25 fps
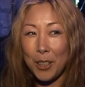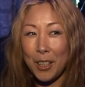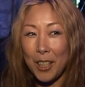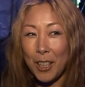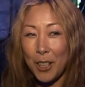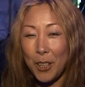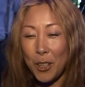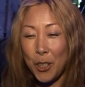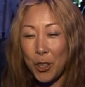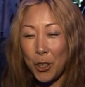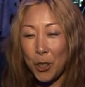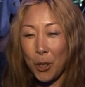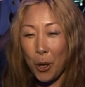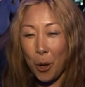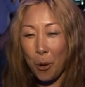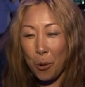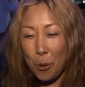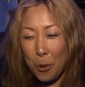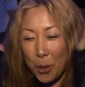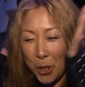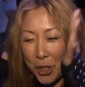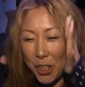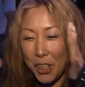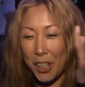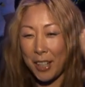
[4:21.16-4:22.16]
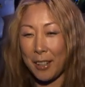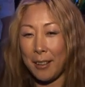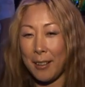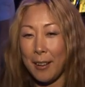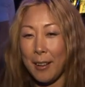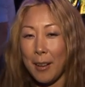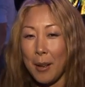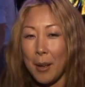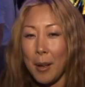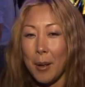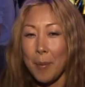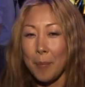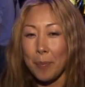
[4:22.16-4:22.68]
еще уже,
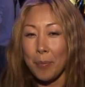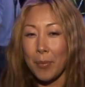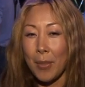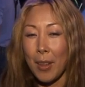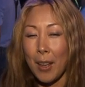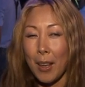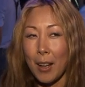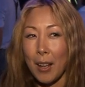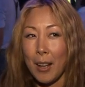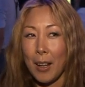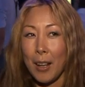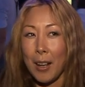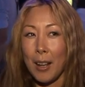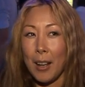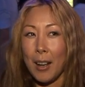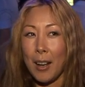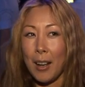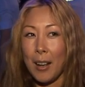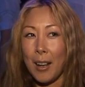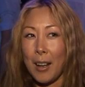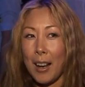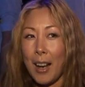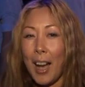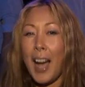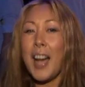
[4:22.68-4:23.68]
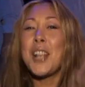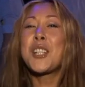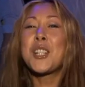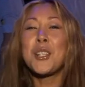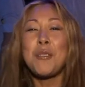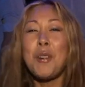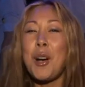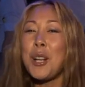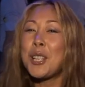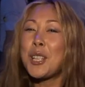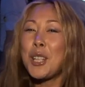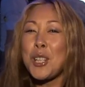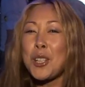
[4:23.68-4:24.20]
а
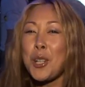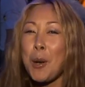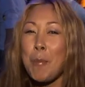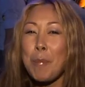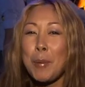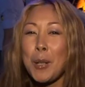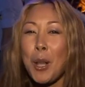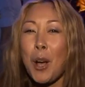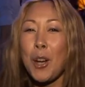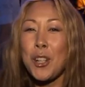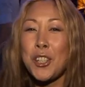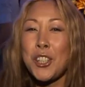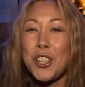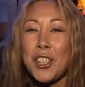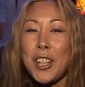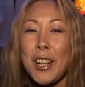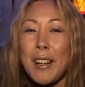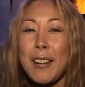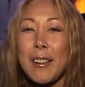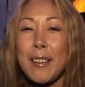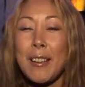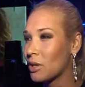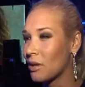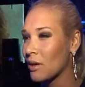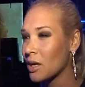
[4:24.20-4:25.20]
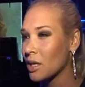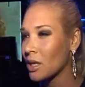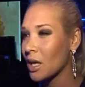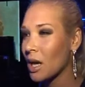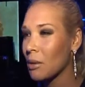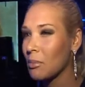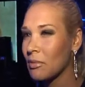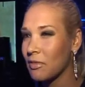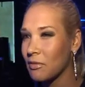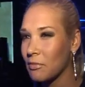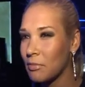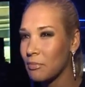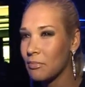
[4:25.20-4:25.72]
живот еще площе. Наверное, я
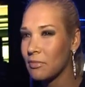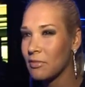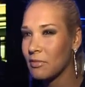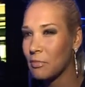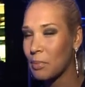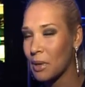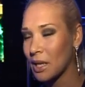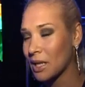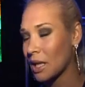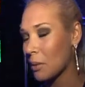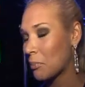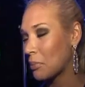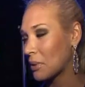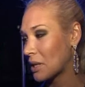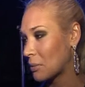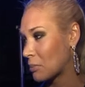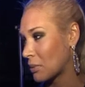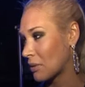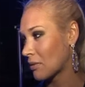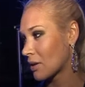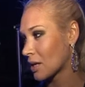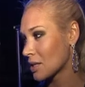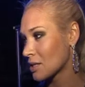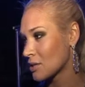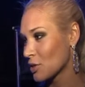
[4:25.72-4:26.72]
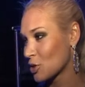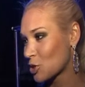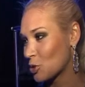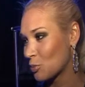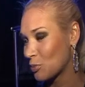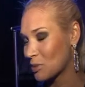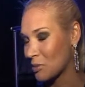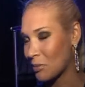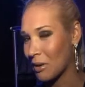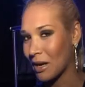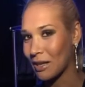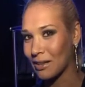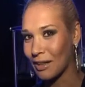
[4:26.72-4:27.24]
бы в Брэда Питта превратилась, чтобы
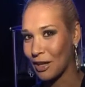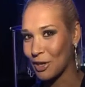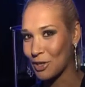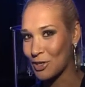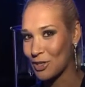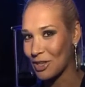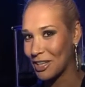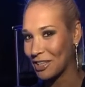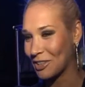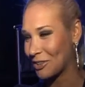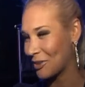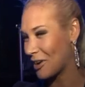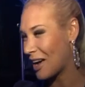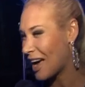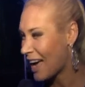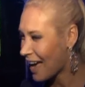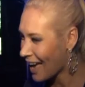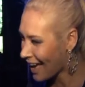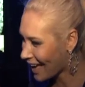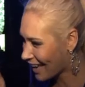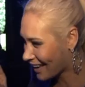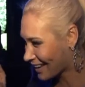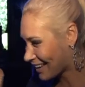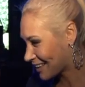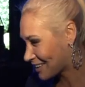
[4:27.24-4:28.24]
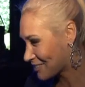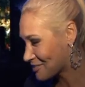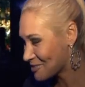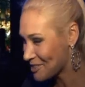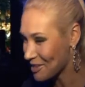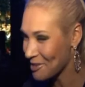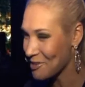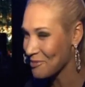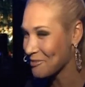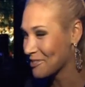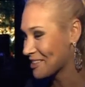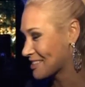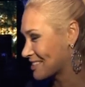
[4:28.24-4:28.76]
посмотреть на Анжелину. А, какие у
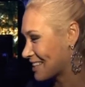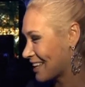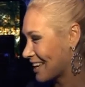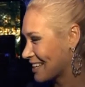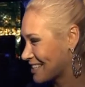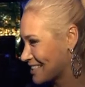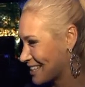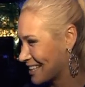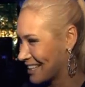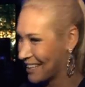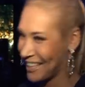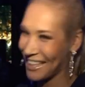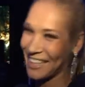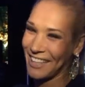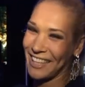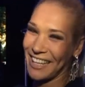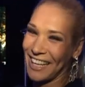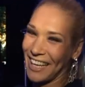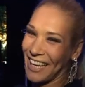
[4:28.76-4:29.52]
тебя губы настоящие нет?